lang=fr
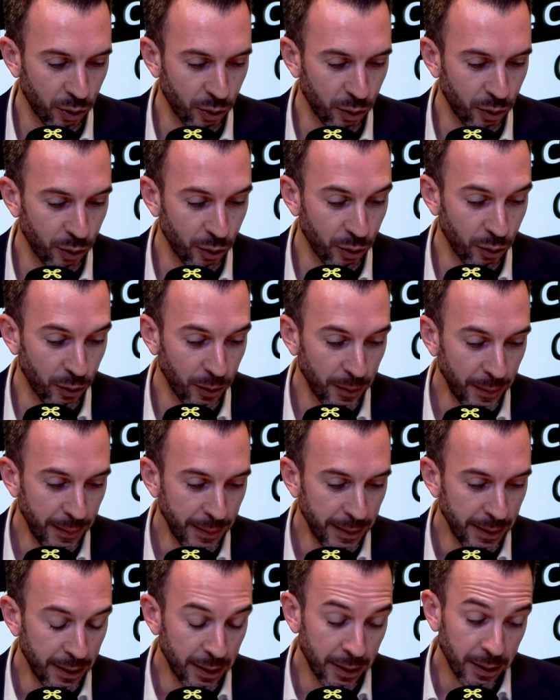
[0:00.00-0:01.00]
Euh,
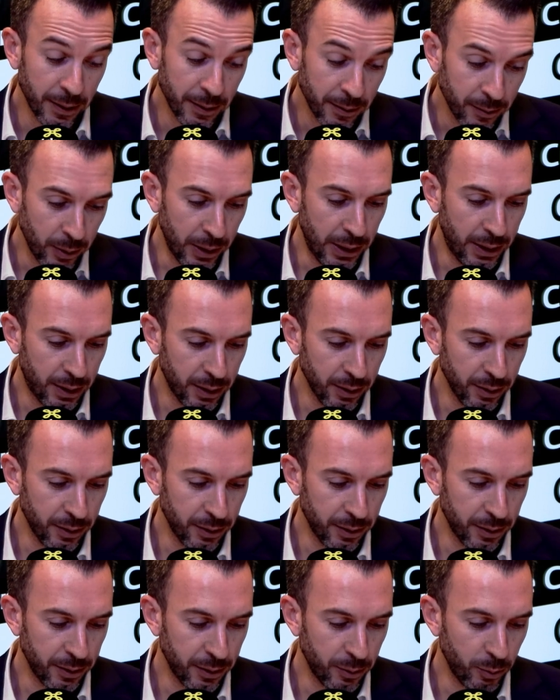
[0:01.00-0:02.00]
oui,
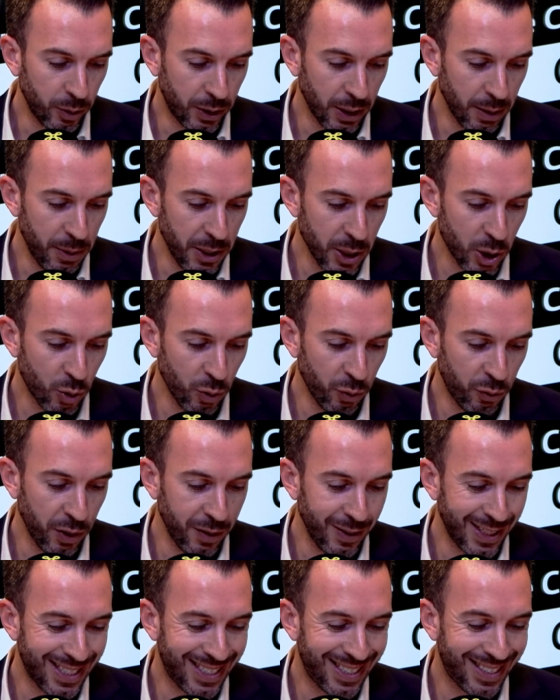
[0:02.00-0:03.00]
euh, où ça a bien
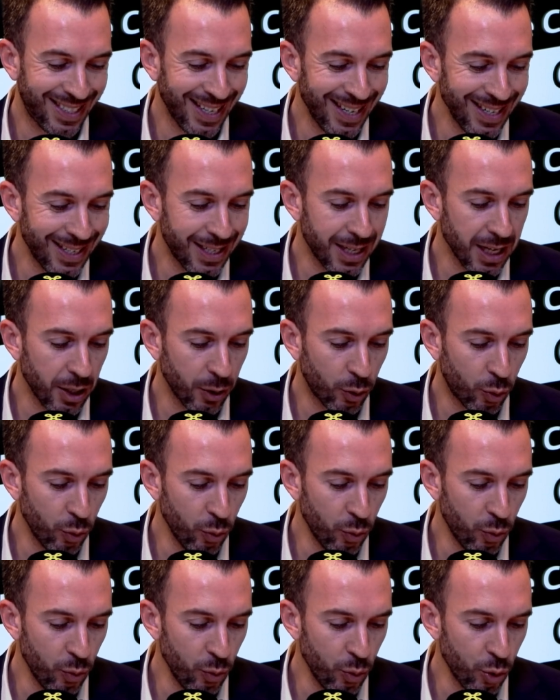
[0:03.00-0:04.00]
chauffé avec cinq cartes
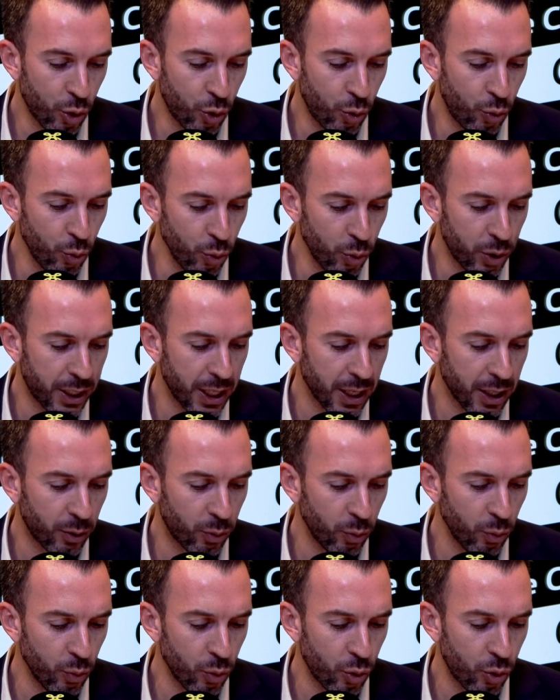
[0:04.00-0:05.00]
rouges, 12
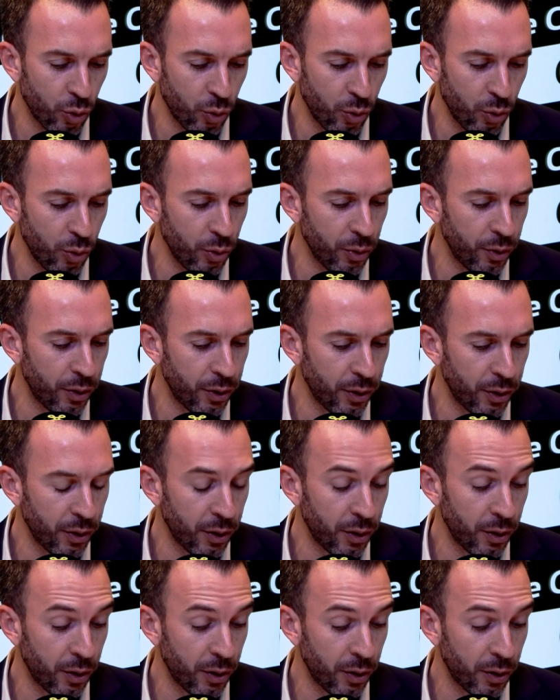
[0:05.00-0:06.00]
cartons jaunes.
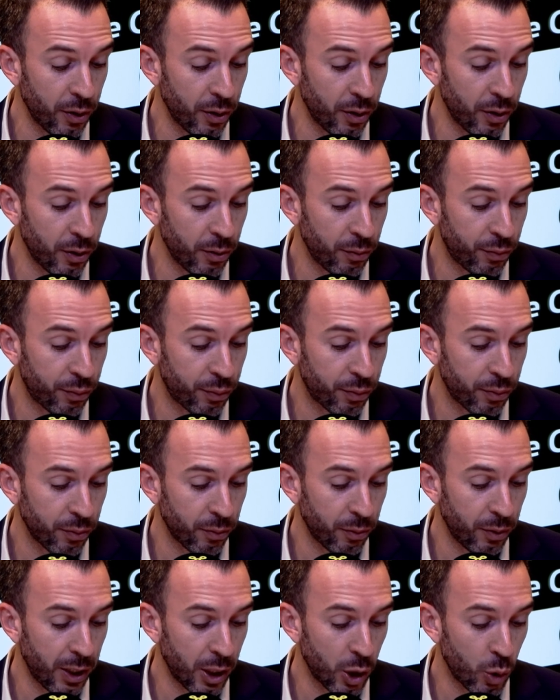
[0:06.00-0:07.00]

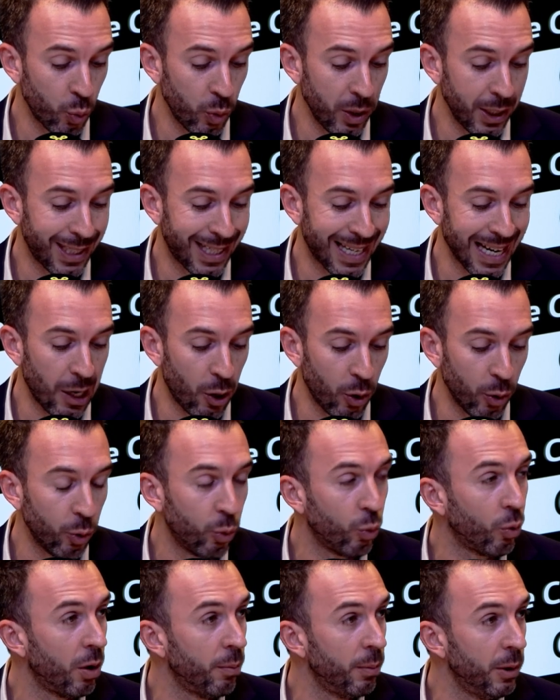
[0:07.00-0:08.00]
on a joué
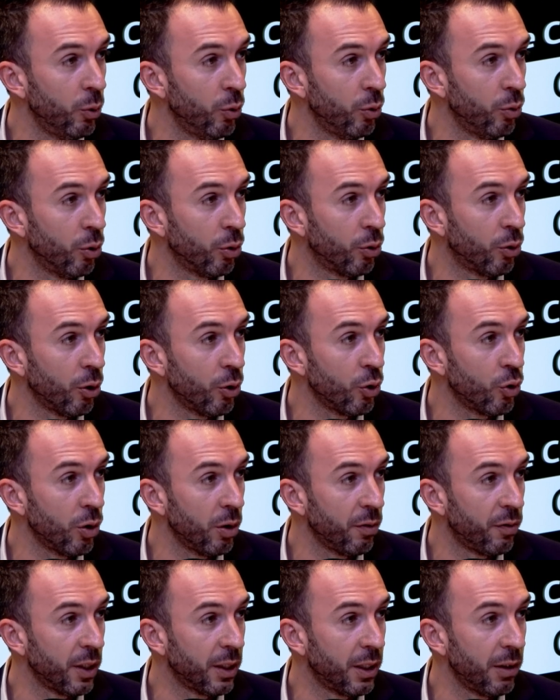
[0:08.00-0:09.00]
43 minutes de temps de
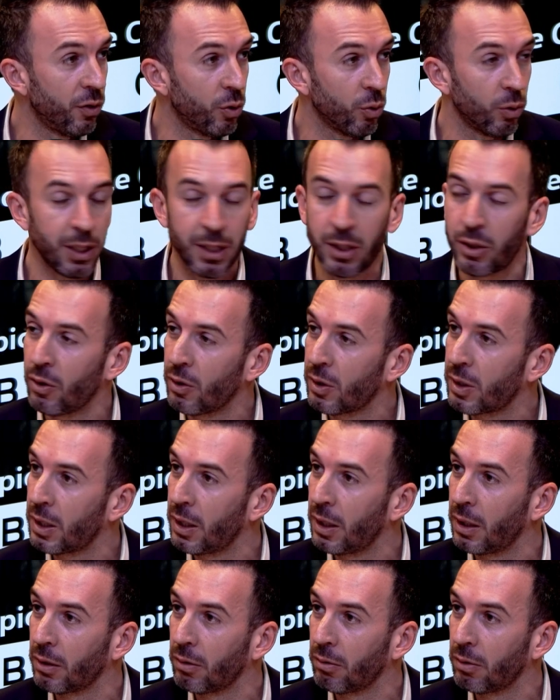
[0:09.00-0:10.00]
jeu effectif sur les
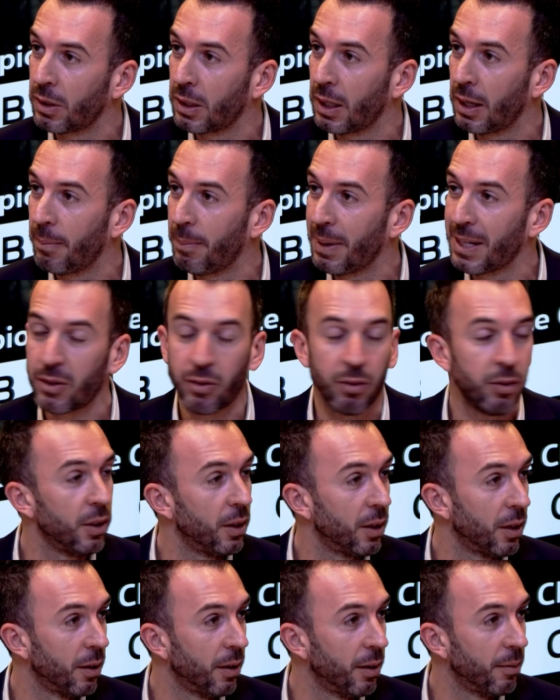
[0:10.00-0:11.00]
105. Donc ça a
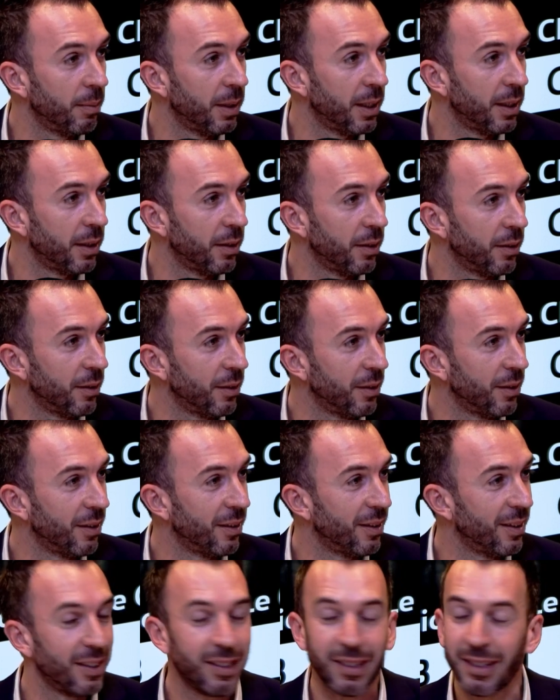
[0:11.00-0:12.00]
bastonné quand même. Hein.
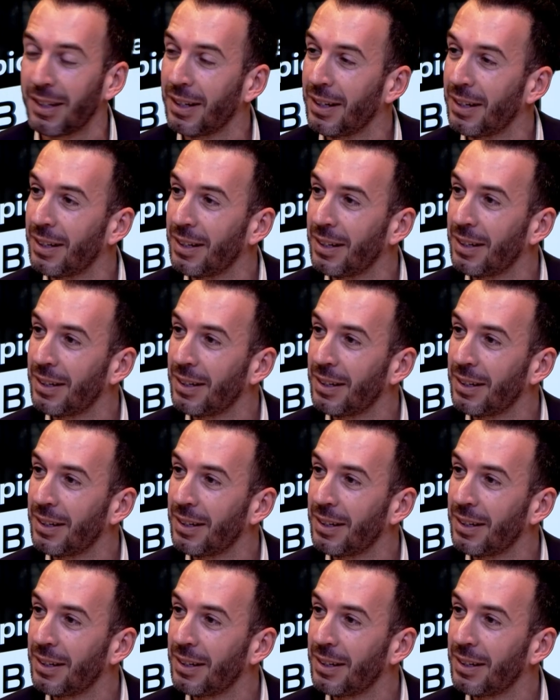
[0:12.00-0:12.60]
Ah, c'est incroyable.